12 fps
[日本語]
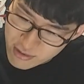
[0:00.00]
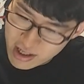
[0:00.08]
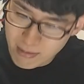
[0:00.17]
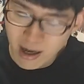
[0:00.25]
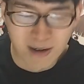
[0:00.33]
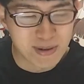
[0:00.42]
んな
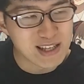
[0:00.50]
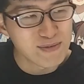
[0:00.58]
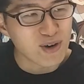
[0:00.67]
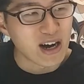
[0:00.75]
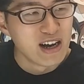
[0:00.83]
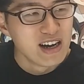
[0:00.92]
に、まあ、別に
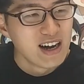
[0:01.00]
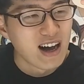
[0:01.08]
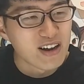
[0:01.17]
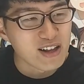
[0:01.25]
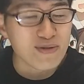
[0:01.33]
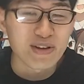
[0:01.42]
僕は、あ
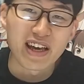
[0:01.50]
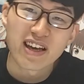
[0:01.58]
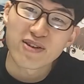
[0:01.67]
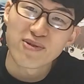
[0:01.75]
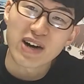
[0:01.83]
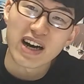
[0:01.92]
の、ね、特に影
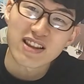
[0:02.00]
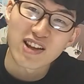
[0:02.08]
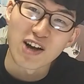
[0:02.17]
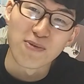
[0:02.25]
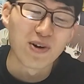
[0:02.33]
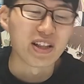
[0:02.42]
響があったと
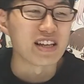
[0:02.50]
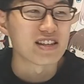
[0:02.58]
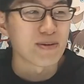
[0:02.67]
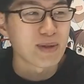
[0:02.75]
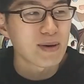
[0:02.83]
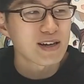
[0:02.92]
は思わないです
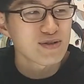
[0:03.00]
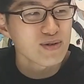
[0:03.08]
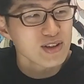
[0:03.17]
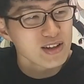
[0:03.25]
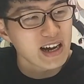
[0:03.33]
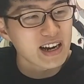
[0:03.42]
けどね、まあ、人に
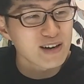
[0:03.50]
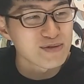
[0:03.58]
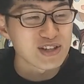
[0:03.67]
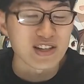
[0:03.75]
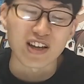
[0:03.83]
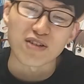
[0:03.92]
よってはあれかも
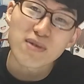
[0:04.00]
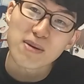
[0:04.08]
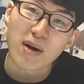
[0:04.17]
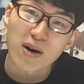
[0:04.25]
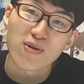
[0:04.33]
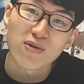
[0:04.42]
しれないけども、
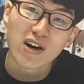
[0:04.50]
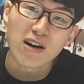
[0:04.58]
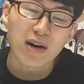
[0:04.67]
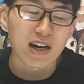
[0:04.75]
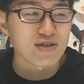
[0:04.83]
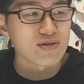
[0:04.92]
まあ、ここは
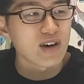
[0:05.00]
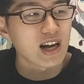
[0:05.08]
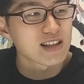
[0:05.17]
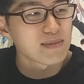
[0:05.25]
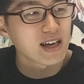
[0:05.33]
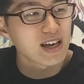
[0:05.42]
まあ、その
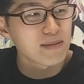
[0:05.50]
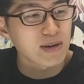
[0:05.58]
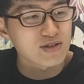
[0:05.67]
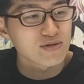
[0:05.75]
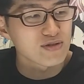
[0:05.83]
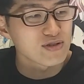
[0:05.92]
アニメ、まあ、
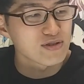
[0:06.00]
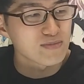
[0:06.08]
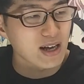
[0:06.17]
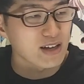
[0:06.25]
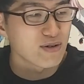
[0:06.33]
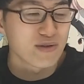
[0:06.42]
そういう、
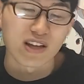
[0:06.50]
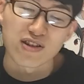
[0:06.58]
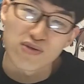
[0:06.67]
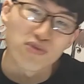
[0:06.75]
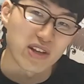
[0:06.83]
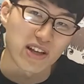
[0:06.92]
まあ、いろんな
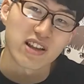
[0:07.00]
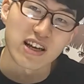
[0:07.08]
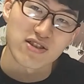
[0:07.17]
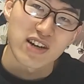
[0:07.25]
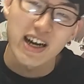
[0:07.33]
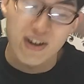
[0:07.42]
ところに、ね、対
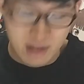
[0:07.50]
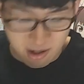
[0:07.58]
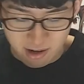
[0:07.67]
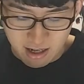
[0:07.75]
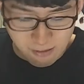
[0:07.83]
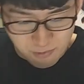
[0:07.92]
する配慮なの
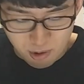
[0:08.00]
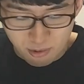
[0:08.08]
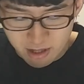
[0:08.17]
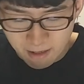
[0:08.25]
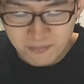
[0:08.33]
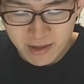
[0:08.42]
かなっていうとこ
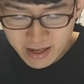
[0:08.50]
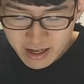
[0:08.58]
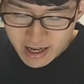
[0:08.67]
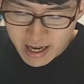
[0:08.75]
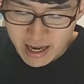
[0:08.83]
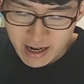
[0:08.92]
ろね、
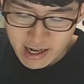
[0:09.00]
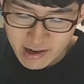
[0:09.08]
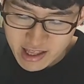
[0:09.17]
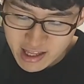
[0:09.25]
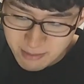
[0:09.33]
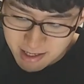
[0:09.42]
えー、変
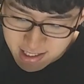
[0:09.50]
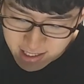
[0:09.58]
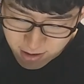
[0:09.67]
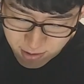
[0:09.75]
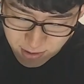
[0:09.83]
わってましたよ